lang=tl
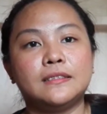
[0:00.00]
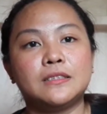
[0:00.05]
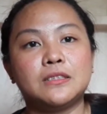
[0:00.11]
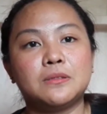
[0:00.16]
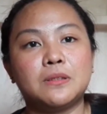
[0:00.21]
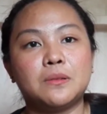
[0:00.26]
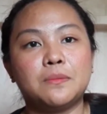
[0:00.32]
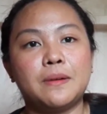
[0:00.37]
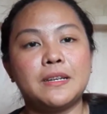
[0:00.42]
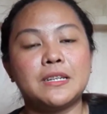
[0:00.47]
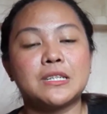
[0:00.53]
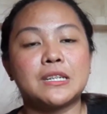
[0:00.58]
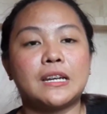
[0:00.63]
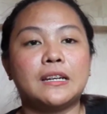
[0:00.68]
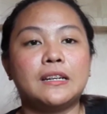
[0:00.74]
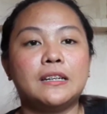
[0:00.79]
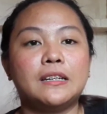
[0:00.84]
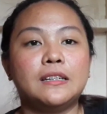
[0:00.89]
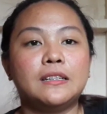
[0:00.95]
Sumabay
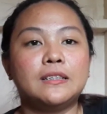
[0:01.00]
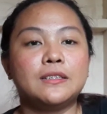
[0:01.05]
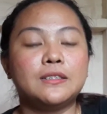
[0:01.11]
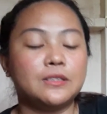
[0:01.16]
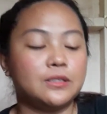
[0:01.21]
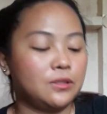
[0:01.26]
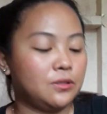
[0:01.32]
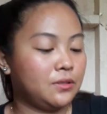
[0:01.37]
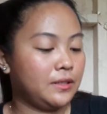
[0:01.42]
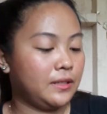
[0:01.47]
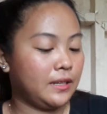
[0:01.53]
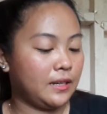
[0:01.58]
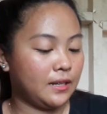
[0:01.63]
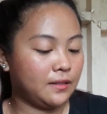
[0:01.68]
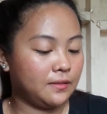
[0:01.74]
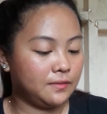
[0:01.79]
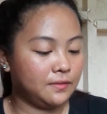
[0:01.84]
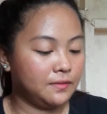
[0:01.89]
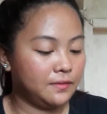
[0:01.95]
siya. So,
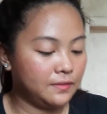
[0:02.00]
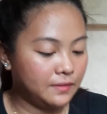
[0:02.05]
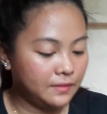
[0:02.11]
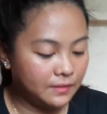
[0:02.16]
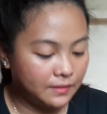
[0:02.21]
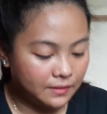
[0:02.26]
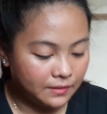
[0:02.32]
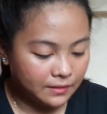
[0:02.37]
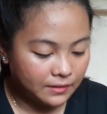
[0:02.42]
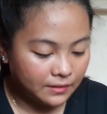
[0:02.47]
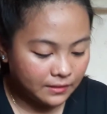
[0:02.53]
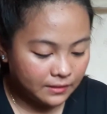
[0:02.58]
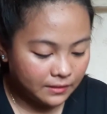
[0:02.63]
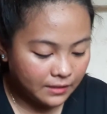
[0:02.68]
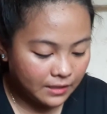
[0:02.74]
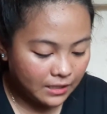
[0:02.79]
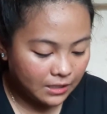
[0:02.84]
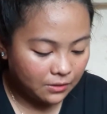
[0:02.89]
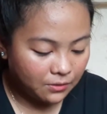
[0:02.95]
yeah.
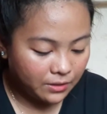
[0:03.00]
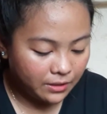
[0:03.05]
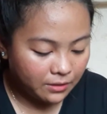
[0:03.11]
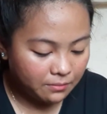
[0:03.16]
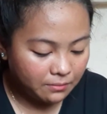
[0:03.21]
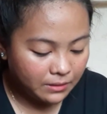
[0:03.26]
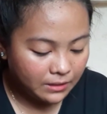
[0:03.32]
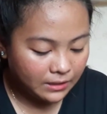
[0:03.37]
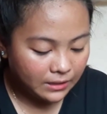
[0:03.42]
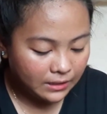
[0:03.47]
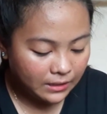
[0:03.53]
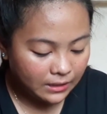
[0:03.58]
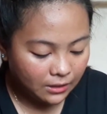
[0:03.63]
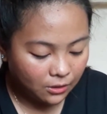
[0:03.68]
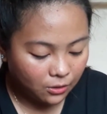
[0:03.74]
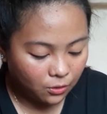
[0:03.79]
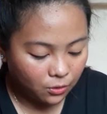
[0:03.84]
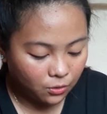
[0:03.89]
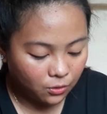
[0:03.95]
Dalawa yung binili
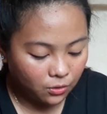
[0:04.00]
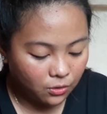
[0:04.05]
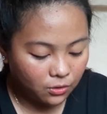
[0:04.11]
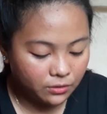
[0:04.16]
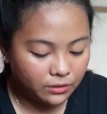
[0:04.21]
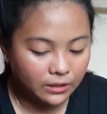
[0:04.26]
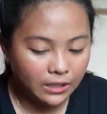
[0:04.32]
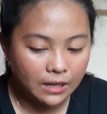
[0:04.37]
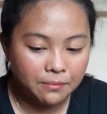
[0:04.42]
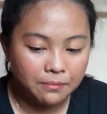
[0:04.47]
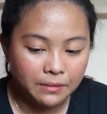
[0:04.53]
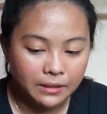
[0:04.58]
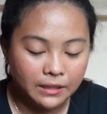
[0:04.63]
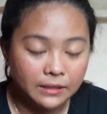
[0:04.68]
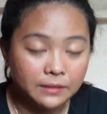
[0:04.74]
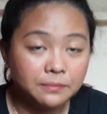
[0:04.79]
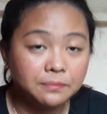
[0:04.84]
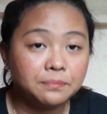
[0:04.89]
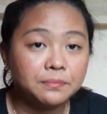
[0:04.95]
ko
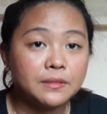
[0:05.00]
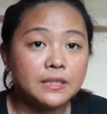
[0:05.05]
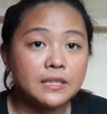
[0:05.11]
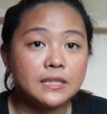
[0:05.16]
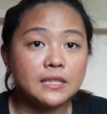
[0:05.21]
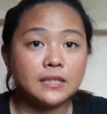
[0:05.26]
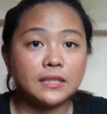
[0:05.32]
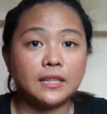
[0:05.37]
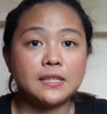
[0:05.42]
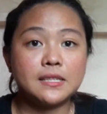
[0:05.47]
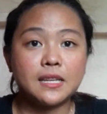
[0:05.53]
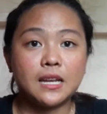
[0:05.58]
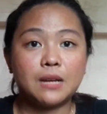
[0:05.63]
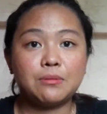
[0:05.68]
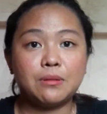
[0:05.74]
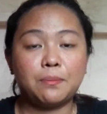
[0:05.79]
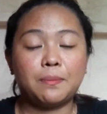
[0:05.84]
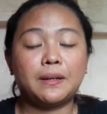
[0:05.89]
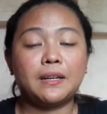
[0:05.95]
namin. Tag-isa
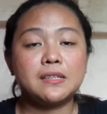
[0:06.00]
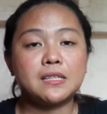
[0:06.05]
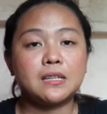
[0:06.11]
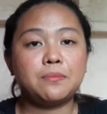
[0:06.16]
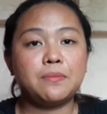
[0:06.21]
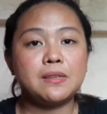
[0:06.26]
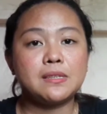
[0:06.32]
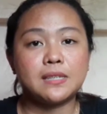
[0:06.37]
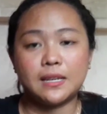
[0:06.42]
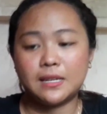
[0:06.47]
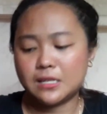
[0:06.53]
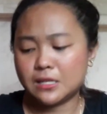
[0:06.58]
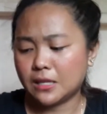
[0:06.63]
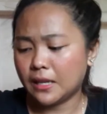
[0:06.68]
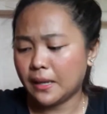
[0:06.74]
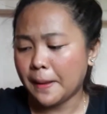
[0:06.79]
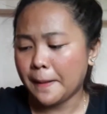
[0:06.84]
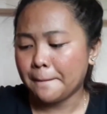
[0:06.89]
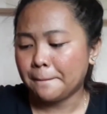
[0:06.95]
kami. Parehas kaming
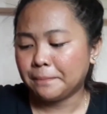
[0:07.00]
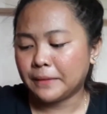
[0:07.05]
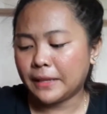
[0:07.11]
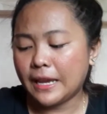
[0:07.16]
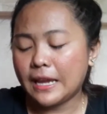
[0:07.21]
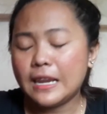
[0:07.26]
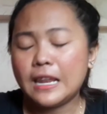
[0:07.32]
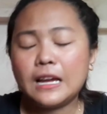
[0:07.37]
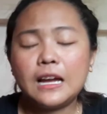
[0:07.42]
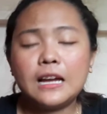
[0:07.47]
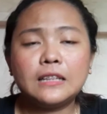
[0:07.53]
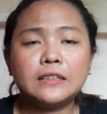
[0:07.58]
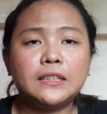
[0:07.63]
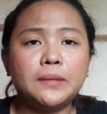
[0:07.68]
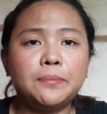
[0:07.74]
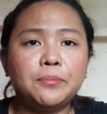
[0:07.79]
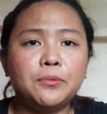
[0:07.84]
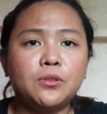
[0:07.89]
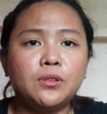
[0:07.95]
size. Kaya lang ang
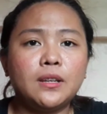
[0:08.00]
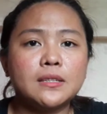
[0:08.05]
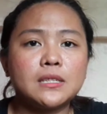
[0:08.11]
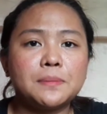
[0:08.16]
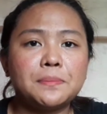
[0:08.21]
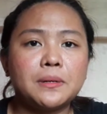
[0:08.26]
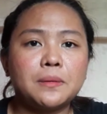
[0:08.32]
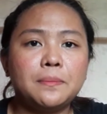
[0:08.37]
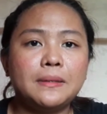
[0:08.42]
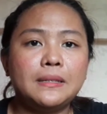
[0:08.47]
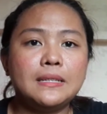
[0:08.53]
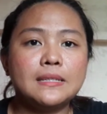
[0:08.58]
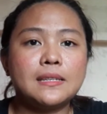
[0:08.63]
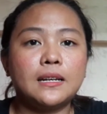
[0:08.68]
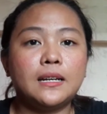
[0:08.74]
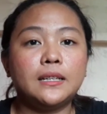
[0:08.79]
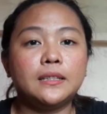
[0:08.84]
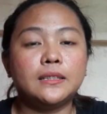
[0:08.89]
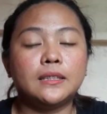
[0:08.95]
tip ko lang sa pagbili
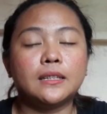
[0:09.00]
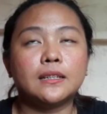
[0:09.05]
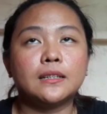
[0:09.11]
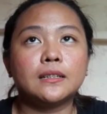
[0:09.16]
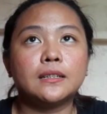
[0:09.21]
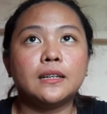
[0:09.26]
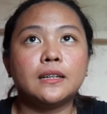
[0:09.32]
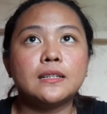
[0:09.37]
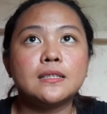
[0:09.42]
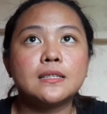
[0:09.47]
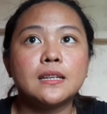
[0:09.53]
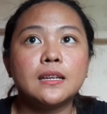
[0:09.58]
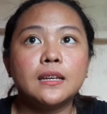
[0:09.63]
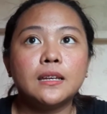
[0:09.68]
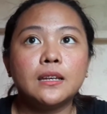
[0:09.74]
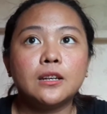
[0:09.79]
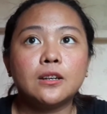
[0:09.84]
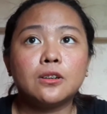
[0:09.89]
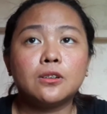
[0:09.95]
sa kanya, guys.
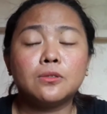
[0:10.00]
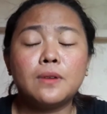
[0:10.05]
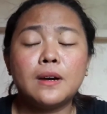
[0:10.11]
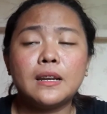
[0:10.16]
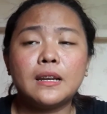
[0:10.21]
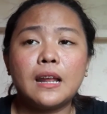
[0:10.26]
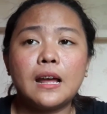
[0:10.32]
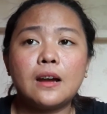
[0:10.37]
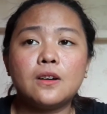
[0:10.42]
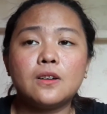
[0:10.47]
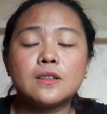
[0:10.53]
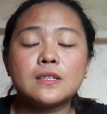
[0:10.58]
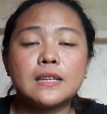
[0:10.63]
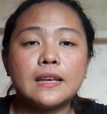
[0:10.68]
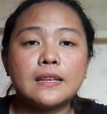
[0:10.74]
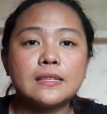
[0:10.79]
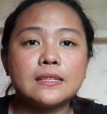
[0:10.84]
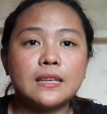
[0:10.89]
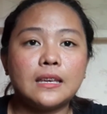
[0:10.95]
Kunwari ako,
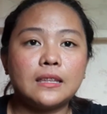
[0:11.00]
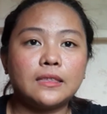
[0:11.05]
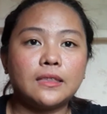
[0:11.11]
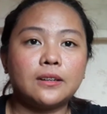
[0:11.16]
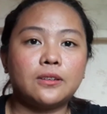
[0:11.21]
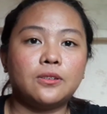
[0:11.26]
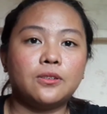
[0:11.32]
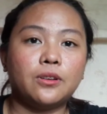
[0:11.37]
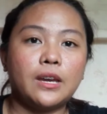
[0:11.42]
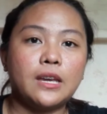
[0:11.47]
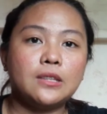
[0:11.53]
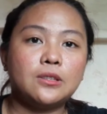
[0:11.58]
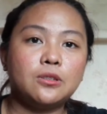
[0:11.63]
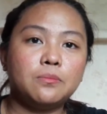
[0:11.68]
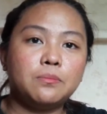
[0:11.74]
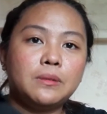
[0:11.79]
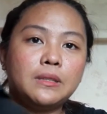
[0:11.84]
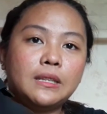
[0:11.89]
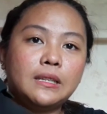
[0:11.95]
size 8 ako. 8
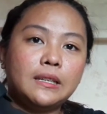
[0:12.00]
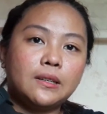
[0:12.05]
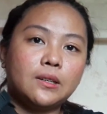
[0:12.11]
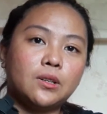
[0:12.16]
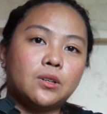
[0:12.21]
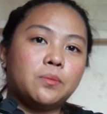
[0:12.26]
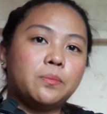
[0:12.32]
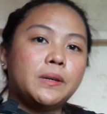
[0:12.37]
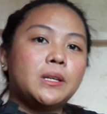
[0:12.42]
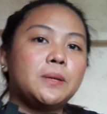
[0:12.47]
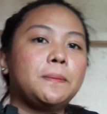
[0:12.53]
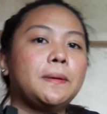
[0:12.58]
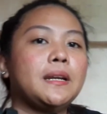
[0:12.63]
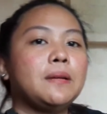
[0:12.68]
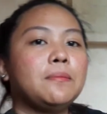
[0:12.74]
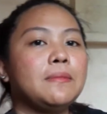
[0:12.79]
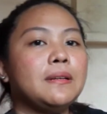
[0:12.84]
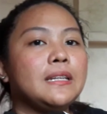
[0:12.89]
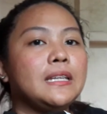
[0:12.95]
yung binili ko. Pero
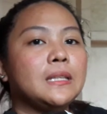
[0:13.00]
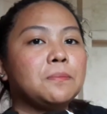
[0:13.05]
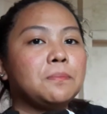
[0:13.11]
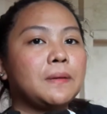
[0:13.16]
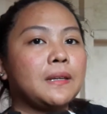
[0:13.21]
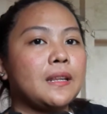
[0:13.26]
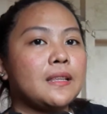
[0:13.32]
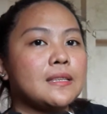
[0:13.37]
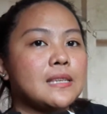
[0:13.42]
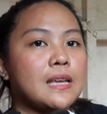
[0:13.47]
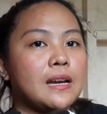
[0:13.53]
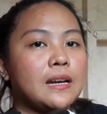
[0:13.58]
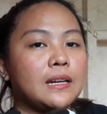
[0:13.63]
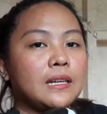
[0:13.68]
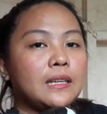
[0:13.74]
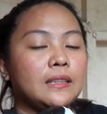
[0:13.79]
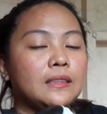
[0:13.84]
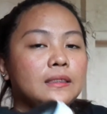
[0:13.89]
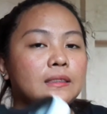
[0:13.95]
parang maliit pa rin sa
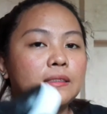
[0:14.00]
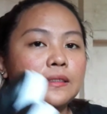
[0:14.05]
akin.